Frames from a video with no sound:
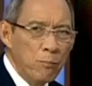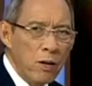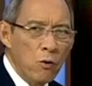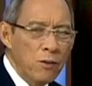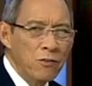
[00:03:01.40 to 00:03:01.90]

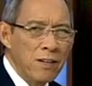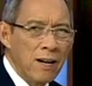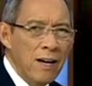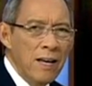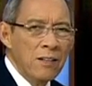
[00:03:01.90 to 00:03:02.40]

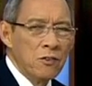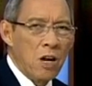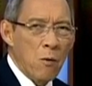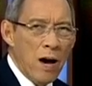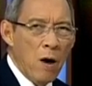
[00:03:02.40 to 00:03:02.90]
periodística
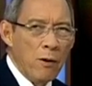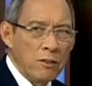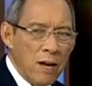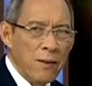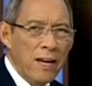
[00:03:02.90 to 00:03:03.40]
trabaja
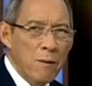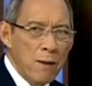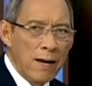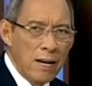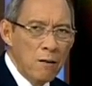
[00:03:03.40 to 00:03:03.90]
basada en el
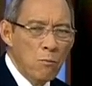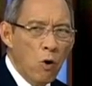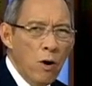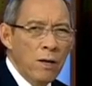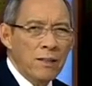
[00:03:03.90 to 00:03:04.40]

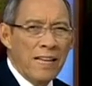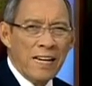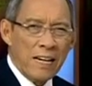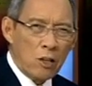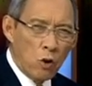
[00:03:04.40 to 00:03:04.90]
mecanismo de
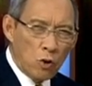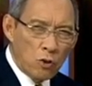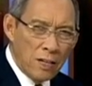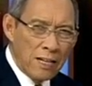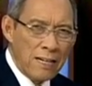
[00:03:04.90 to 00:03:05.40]

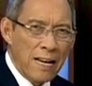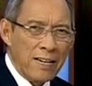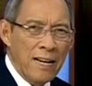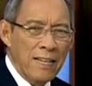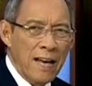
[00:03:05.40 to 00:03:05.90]
retorcer la
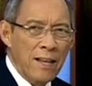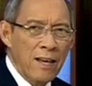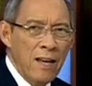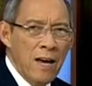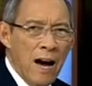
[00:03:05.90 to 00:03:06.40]
realidad
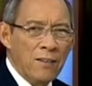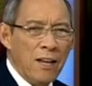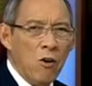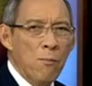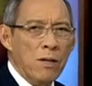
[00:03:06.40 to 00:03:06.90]

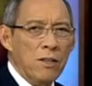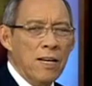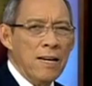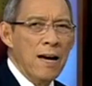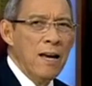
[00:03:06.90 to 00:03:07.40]
hasta
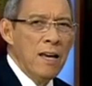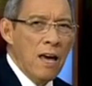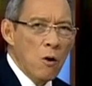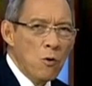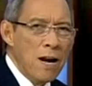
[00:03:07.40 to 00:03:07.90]
convertirla
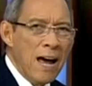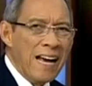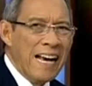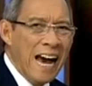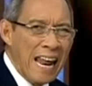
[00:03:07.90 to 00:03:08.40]
en una
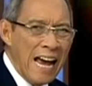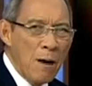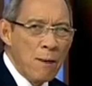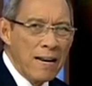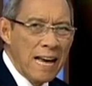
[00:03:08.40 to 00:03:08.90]
gran
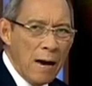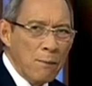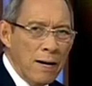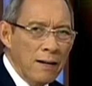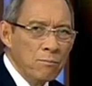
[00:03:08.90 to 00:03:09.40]

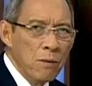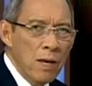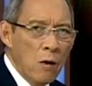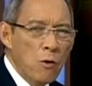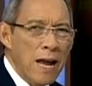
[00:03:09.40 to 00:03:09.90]
amalgama,
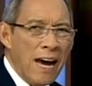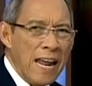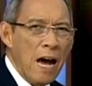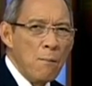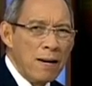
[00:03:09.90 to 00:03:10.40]
en una
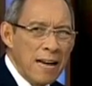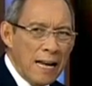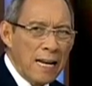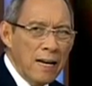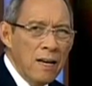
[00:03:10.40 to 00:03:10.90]
gran
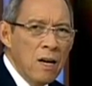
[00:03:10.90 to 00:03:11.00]
amalgama